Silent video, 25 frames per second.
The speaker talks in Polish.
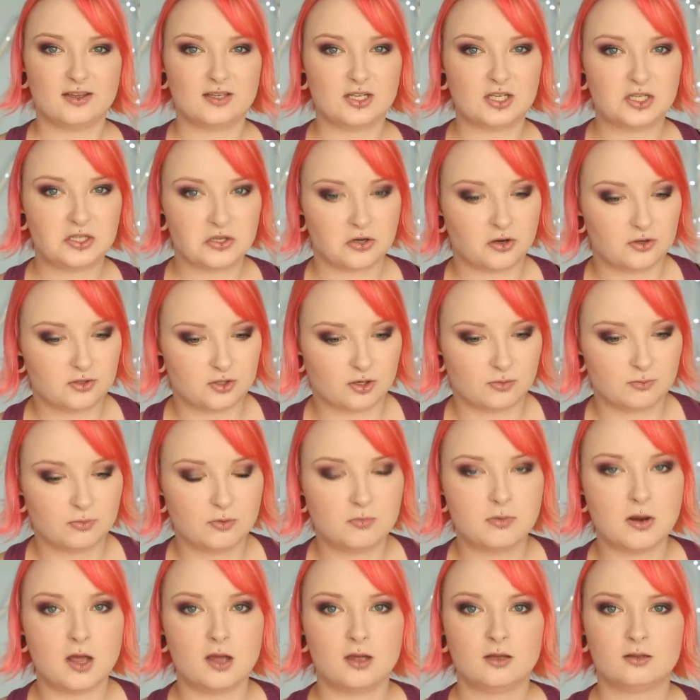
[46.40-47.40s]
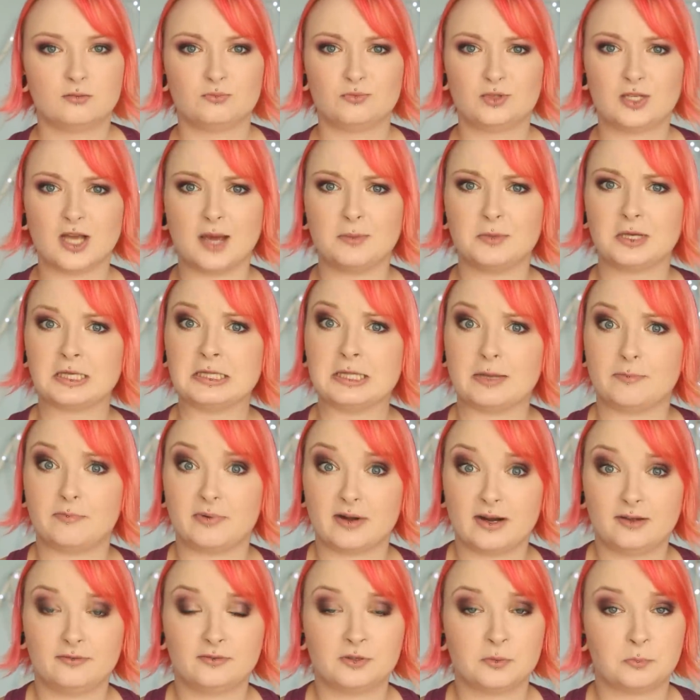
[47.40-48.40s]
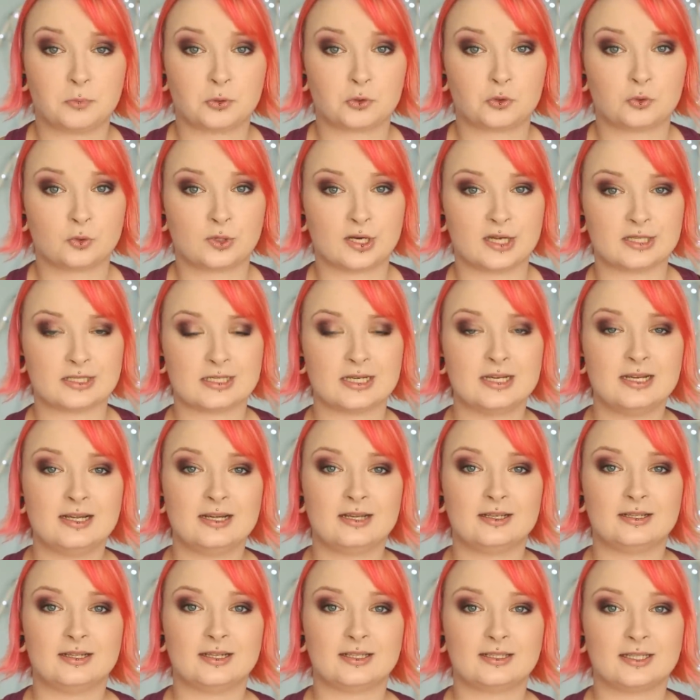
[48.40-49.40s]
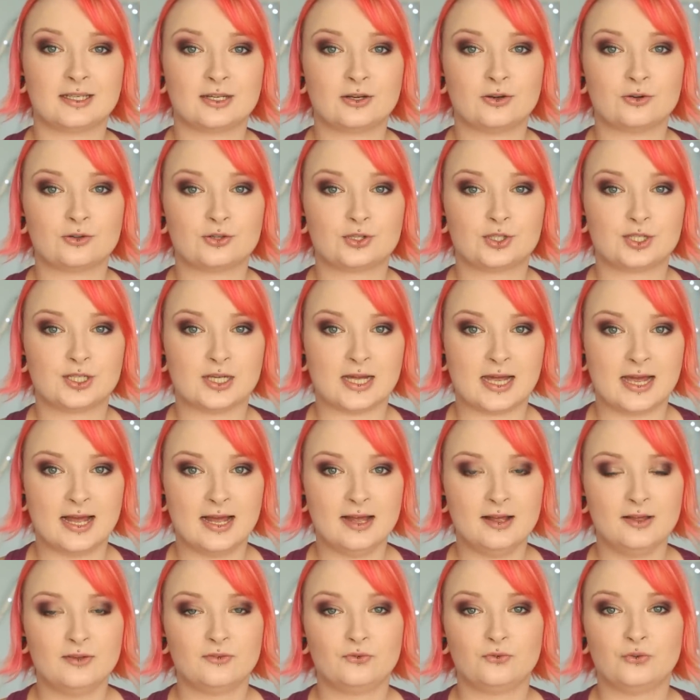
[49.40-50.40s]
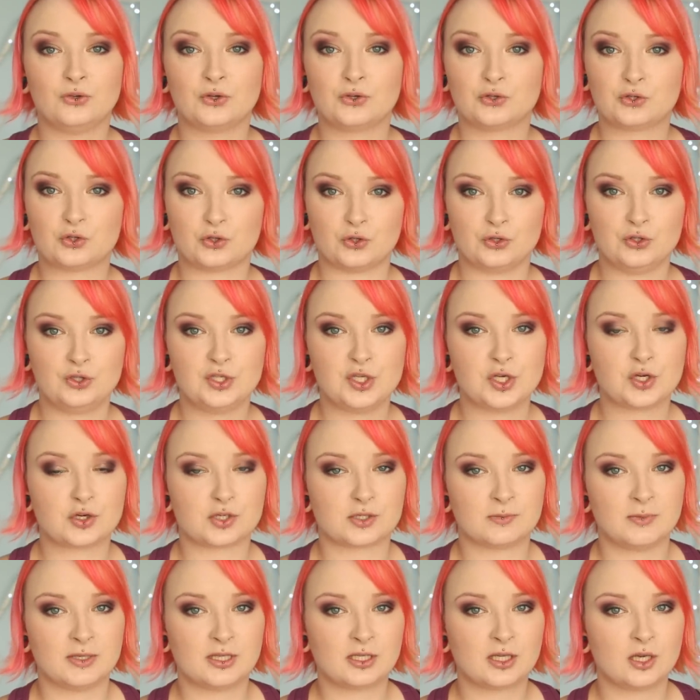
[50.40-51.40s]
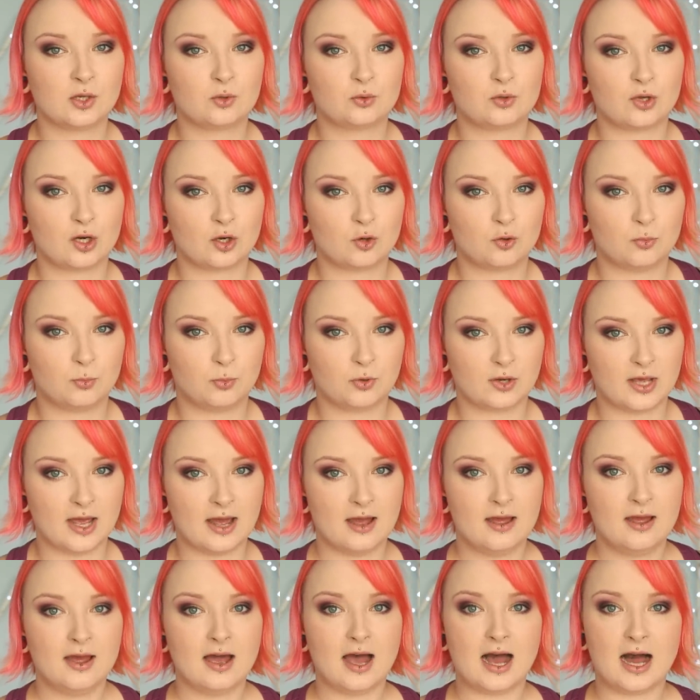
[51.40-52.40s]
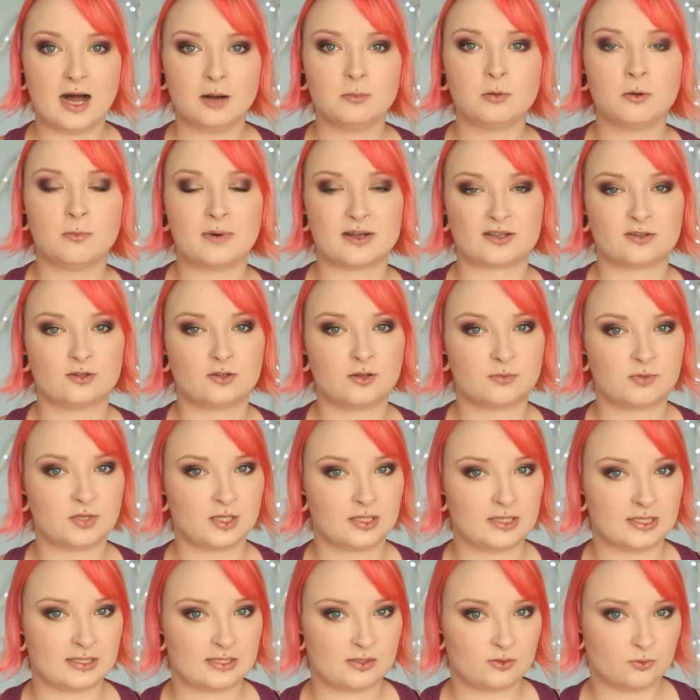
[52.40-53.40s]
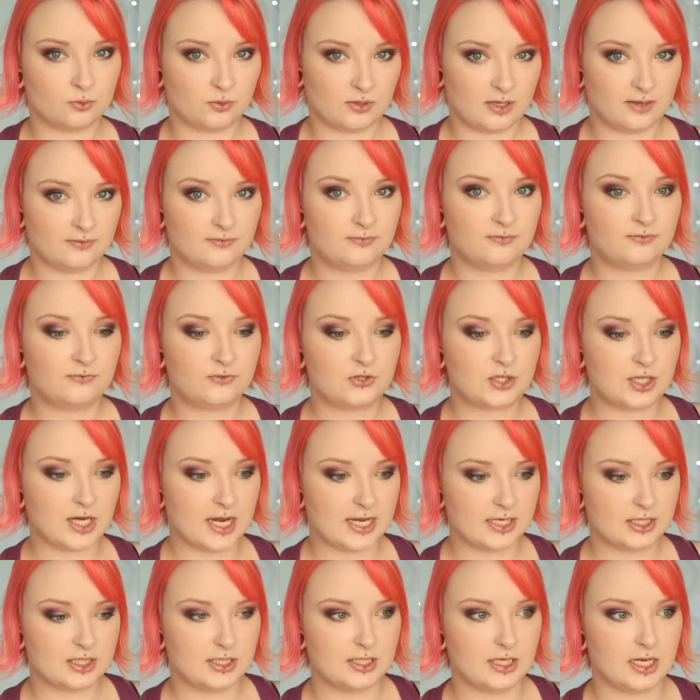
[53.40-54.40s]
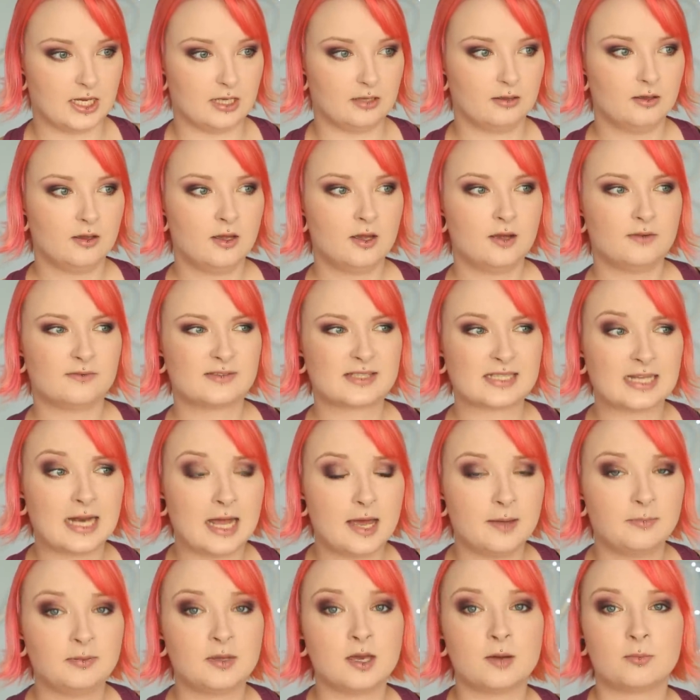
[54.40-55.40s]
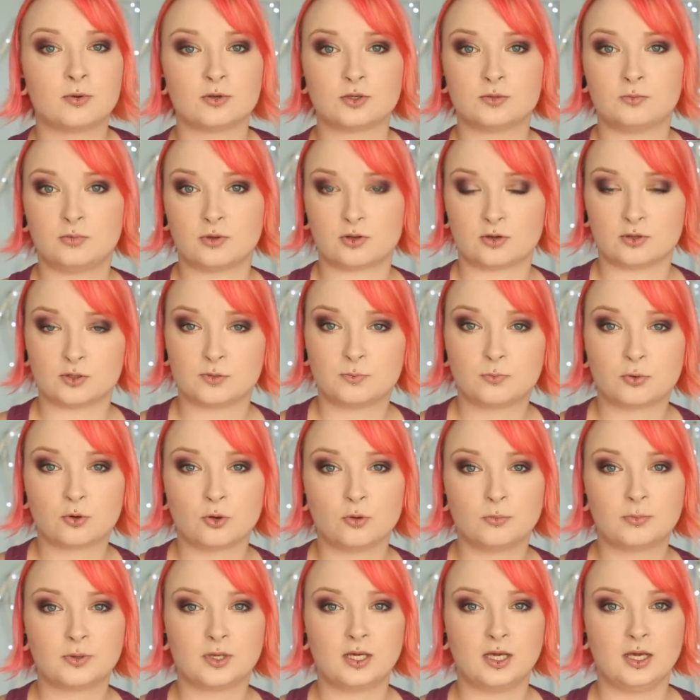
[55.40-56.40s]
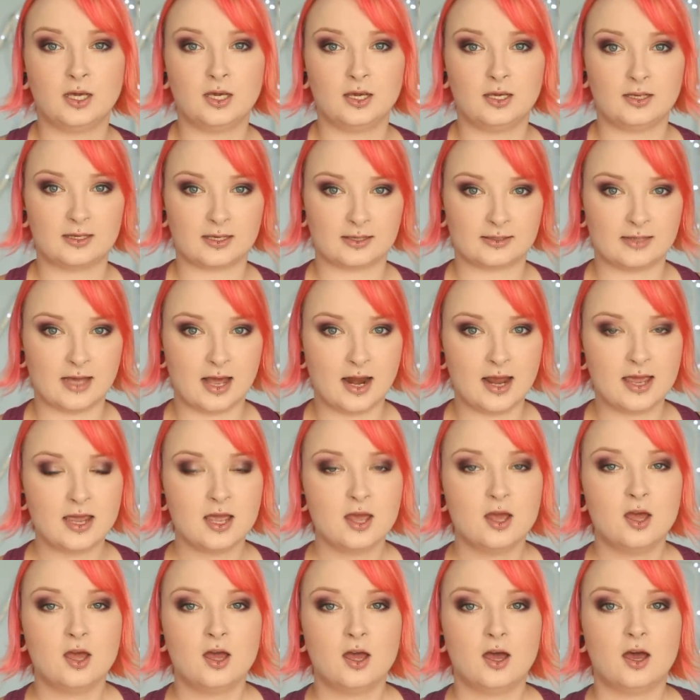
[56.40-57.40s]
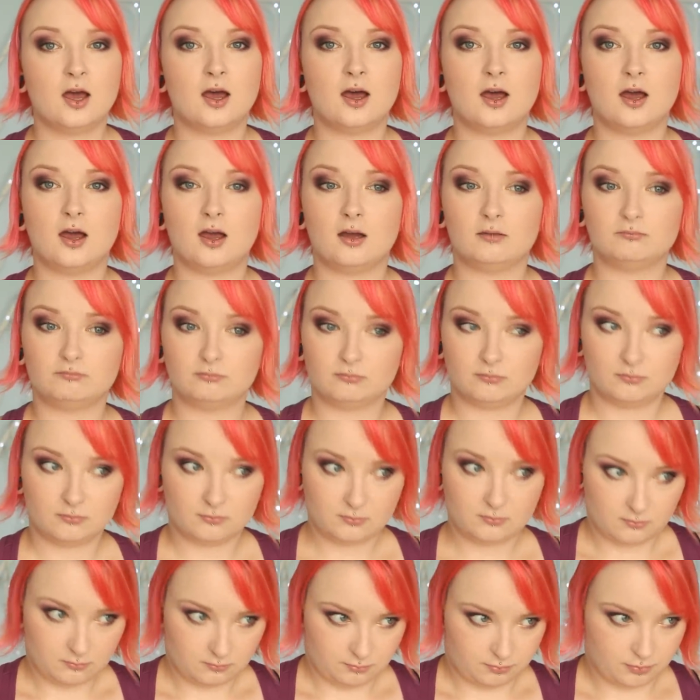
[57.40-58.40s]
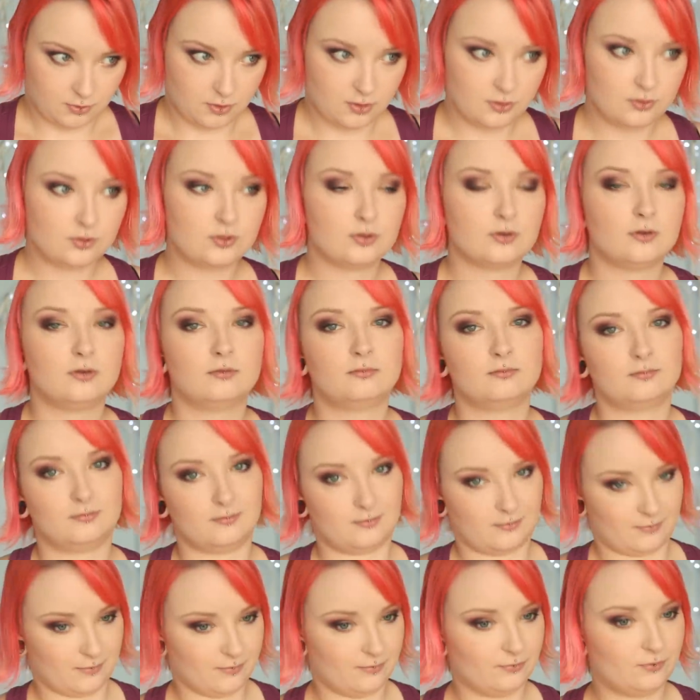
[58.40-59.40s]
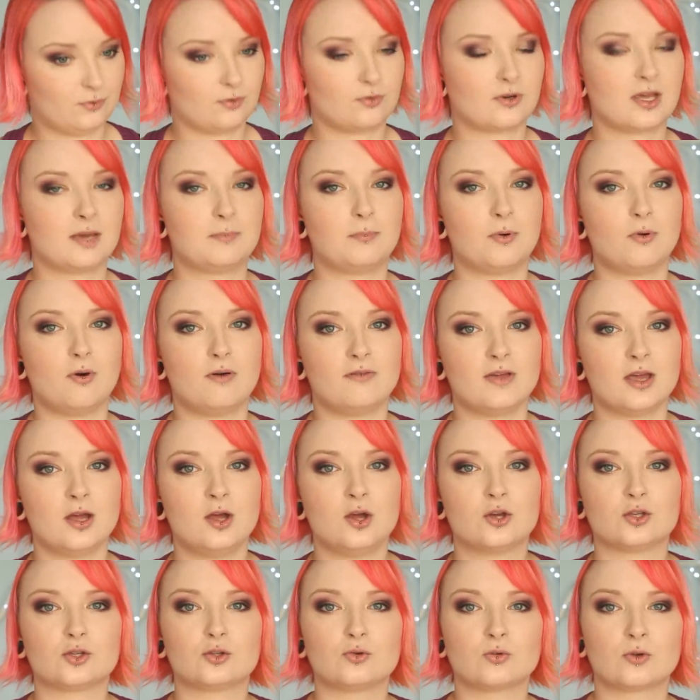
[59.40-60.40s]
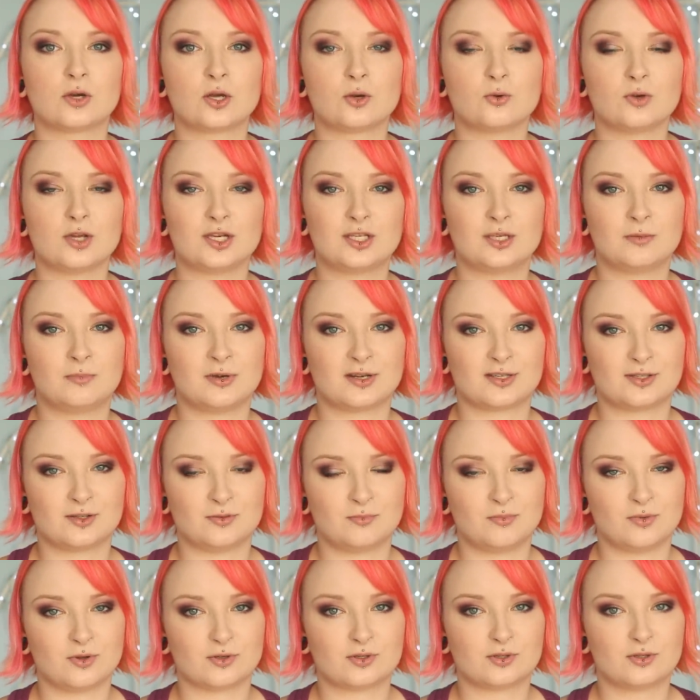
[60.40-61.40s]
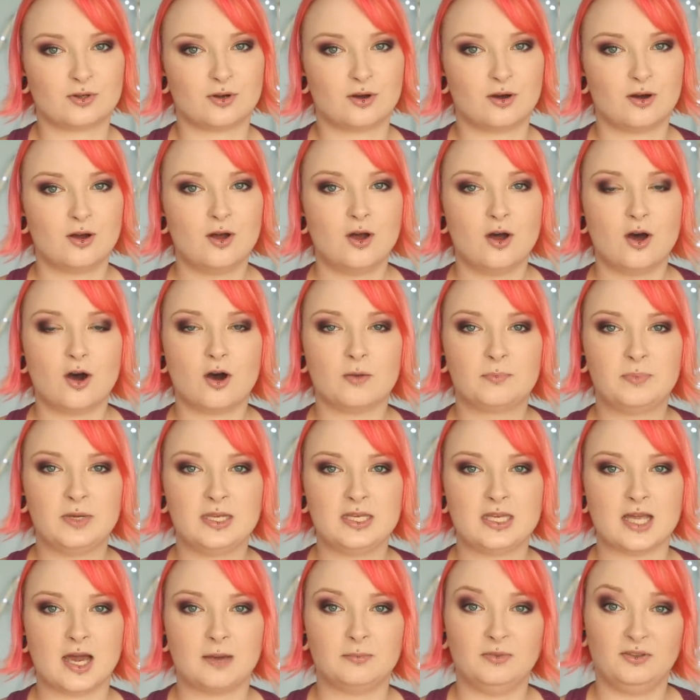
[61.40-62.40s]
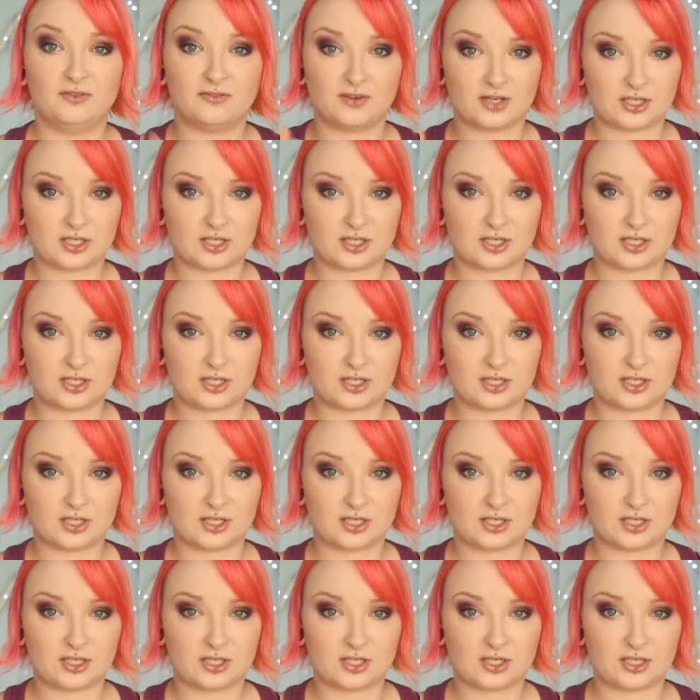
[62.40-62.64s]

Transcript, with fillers: Jeśli chodzi o buble, musiałam ich naprawdę poszukać, dlatego że w większości kosmetyki, które kupuję, albo bardzo dobrze testuję wcześniej w sklepie, bądź biorąc próbki i tak dalej e, Bądź w drugiej połowie sugeruje się bardzo mocno opiniami